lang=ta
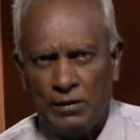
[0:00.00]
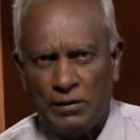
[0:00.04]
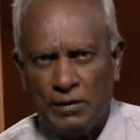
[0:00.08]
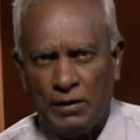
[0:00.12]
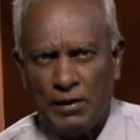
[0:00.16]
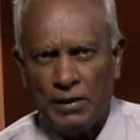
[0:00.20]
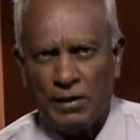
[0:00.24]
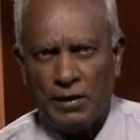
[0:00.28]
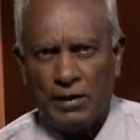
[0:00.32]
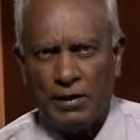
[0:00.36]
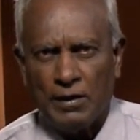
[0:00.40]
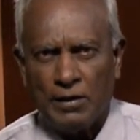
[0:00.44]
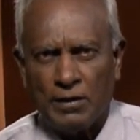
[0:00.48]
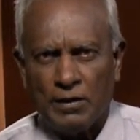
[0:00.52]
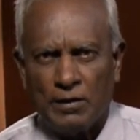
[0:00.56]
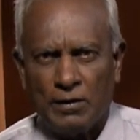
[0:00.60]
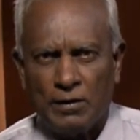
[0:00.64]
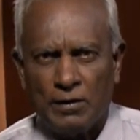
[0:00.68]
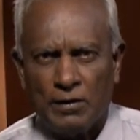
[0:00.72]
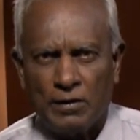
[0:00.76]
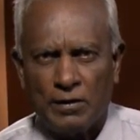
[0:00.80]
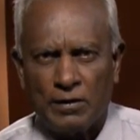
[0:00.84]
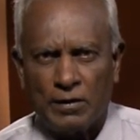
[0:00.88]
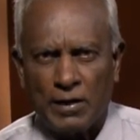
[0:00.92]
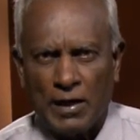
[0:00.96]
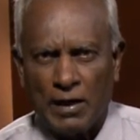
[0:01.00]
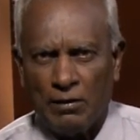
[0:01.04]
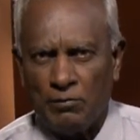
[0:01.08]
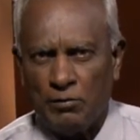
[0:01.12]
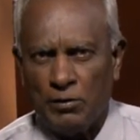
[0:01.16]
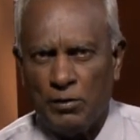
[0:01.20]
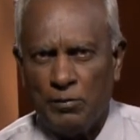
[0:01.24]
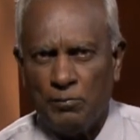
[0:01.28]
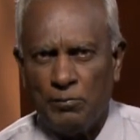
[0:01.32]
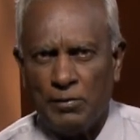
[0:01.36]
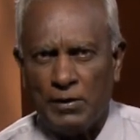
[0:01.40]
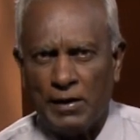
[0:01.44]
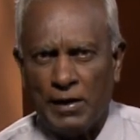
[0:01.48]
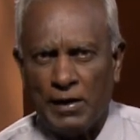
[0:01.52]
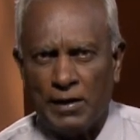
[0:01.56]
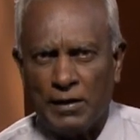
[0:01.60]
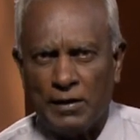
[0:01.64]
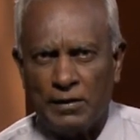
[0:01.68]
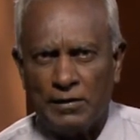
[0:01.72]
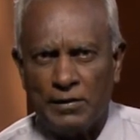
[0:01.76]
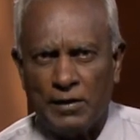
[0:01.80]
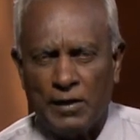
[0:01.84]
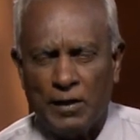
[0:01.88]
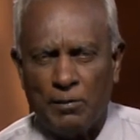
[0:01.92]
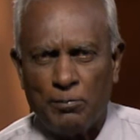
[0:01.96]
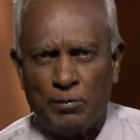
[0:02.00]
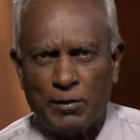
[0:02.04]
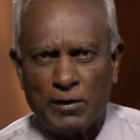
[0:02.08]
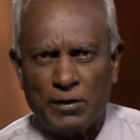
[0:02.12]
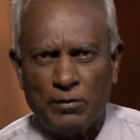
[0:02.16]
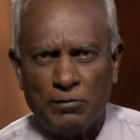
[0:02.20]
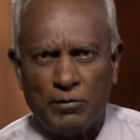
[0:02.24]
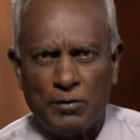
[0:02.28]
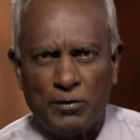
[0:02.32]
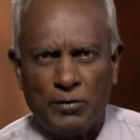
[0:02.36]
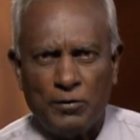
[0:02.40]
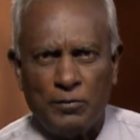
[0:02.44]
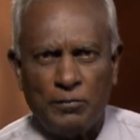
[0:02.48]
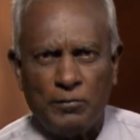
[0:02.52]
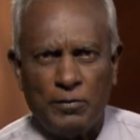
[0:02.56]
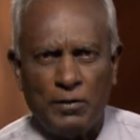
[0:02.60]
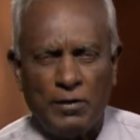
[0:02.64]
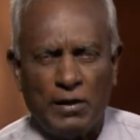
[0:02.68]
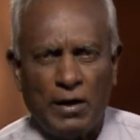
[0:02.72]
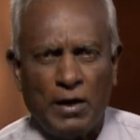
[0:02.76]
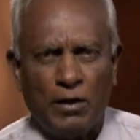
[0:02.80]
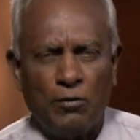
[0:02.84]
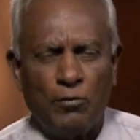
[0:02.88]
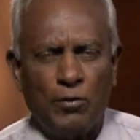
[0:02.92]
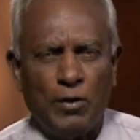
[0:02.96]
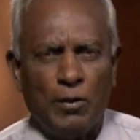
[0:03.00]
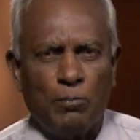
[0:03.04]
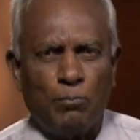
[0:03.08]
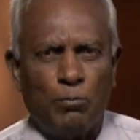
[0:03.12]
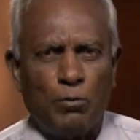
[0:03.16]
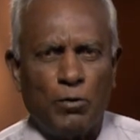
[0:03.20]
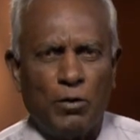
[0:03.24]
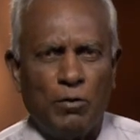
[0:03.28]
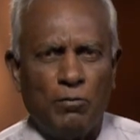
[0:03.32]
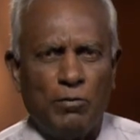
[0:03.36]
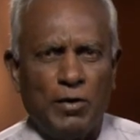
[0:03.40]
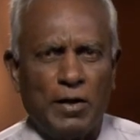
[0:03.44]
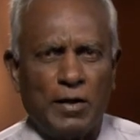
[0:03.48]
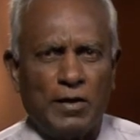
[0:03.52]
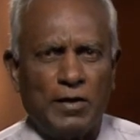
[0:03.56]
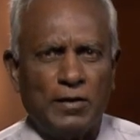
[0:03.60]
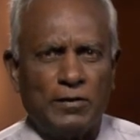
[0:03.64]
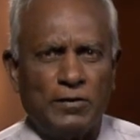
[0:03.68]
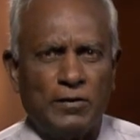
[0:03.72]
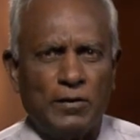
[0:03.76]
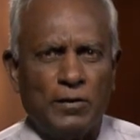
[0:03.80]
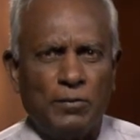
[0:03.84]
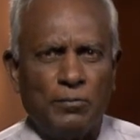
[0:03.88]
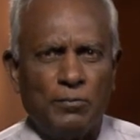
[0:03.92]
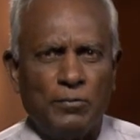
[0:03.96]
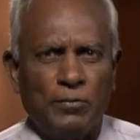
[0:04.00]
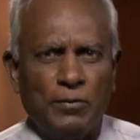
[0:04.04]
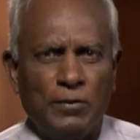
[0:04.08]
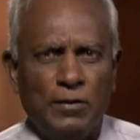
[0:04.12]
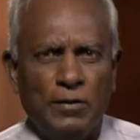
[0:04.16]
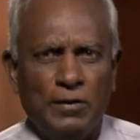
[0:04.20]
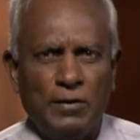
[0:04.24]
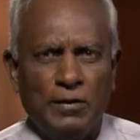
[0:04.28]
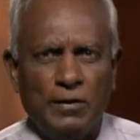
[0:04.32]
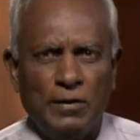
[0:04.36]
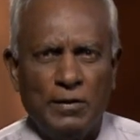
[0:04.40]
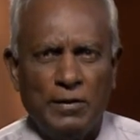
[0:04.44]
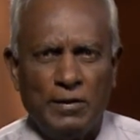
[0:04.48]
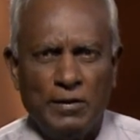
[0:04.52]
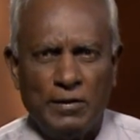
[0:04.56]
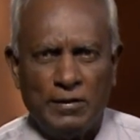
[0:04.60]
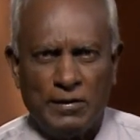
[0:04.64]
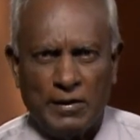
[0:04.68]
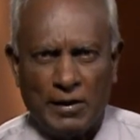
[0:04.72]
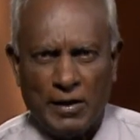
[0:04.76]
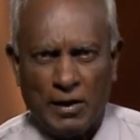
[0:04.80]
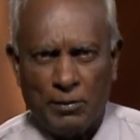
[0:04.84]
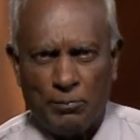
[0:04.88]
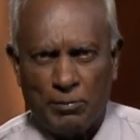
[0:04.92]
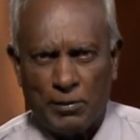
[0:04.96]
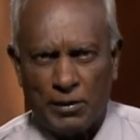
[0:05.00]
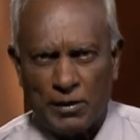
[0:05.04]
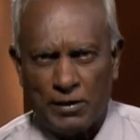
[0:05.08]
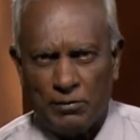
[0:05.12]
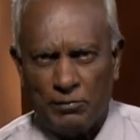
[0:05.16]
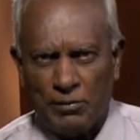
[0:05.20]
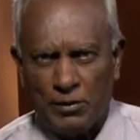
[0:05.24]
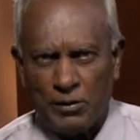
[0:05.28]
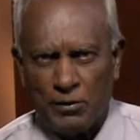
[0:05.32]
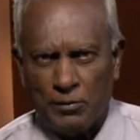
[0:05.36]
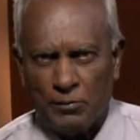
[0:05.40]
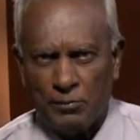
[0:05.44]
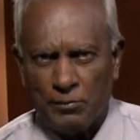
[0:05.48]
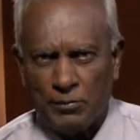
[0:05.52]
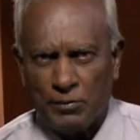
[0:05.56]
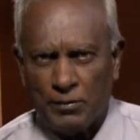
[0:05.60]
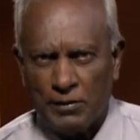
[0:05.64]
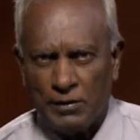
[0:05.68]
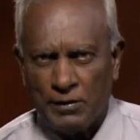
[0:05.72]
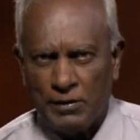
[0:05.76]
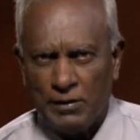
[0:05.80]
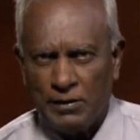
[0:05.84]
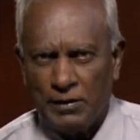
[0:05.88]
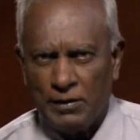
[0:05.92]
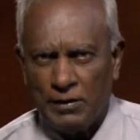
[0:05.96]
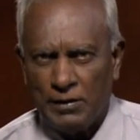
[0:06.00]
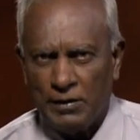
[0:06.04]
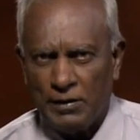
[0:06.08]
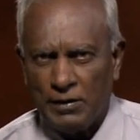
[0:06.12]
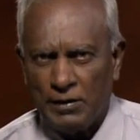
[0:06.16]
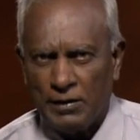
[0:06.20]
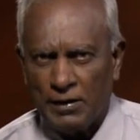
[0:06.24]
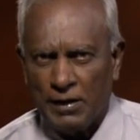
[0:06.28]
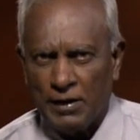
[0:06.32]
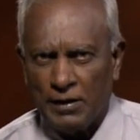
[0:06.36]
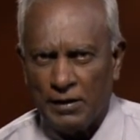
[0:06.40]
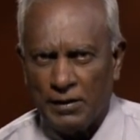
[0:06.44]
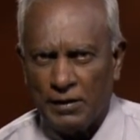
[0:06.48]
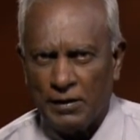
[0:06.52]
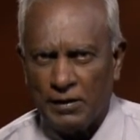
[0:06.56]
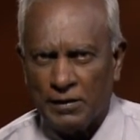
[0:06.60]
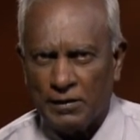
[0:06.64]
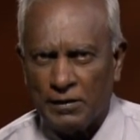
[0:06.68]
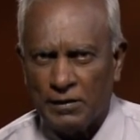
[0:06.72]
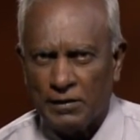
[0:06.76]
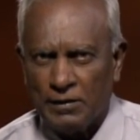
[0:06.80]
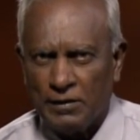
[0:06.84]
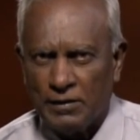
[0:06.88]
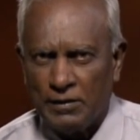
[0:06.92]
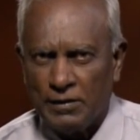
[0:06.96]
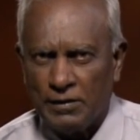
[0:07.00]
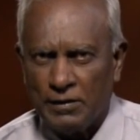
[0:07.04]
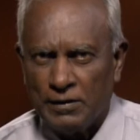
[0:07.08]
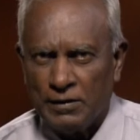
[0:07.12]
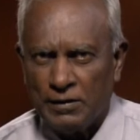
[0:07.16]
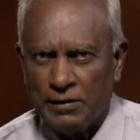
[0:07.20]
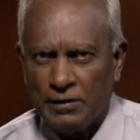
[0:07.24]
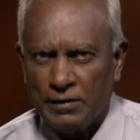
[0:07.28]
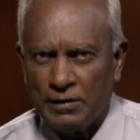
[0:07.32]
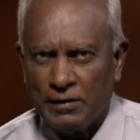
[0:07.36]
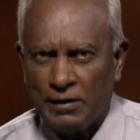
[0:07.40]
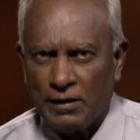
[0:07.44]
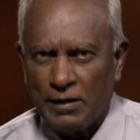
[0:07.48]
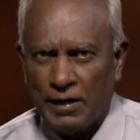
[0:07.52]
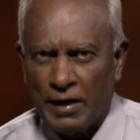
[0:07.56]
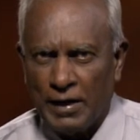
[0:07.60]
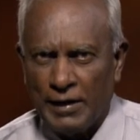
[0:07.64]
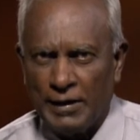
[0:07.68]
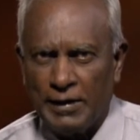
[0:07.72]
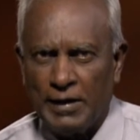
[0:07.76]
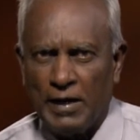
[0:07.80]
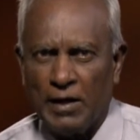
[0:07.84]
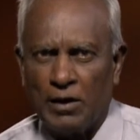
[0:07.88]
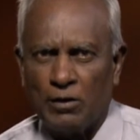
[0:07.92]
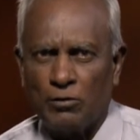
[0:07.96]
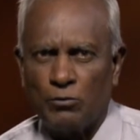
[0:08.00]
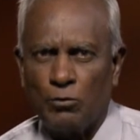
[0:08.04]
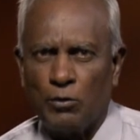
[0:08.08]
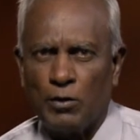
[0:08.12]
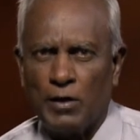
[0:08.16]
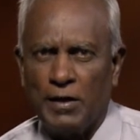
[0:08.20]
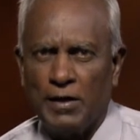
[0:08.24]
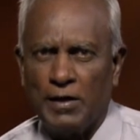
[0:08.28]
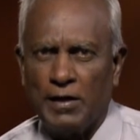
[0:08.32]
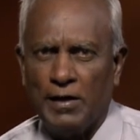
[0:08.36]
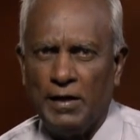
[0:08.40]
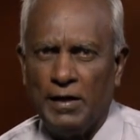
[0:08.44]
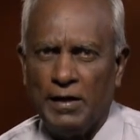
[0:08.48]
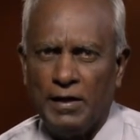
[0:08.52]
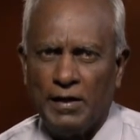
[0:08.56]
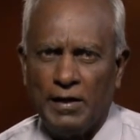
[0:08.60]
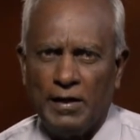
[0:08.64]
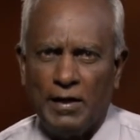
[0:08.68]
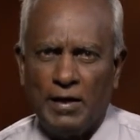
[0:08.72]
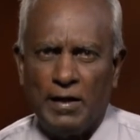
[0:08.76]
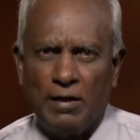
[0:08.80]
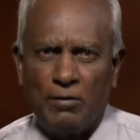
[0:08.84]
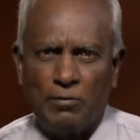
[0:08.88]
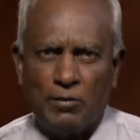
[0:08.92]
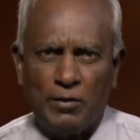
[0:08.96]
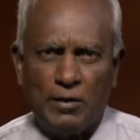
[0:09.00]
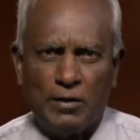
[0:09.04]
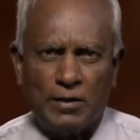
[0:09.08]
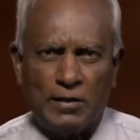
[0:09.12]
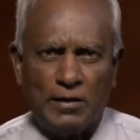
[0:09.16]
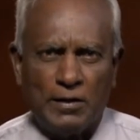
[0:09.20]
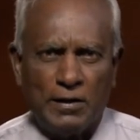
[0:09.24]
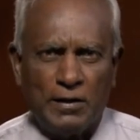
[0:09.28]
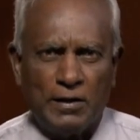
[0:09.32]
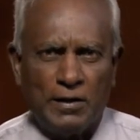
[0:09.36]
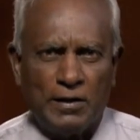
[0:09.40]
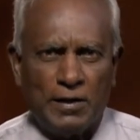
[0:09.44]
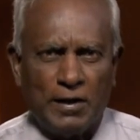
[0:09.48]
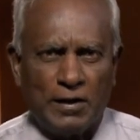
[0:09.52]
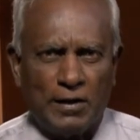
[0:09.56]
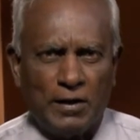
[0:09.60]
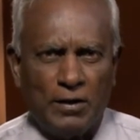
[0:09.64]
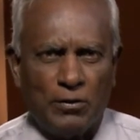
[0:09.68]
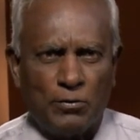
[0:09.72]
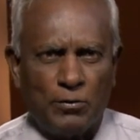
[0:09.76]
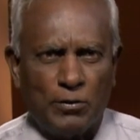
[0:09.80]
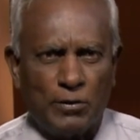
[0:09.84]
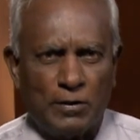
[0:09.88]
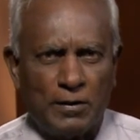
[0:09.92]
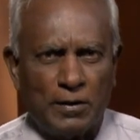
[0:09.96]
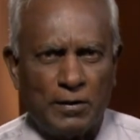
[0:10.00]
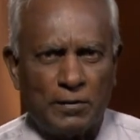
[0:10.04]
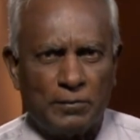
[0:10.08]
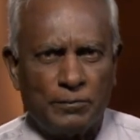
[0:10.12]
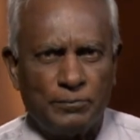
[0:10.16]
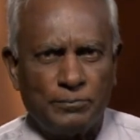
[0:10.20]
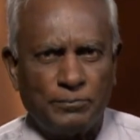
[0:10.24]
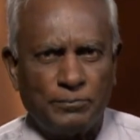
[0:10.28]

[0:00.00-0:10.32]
நீங்கள் கனவையும் எனக்கு தெரியப்படுத்த வேண்டும் அதனுடைய பொருள் விளக்கத்தையும் தெரியப்படுத்த வேண்டும் என்று அதிகார தோரணையிலே அவர்களுக்கு கட்டளை கொடுத்தார்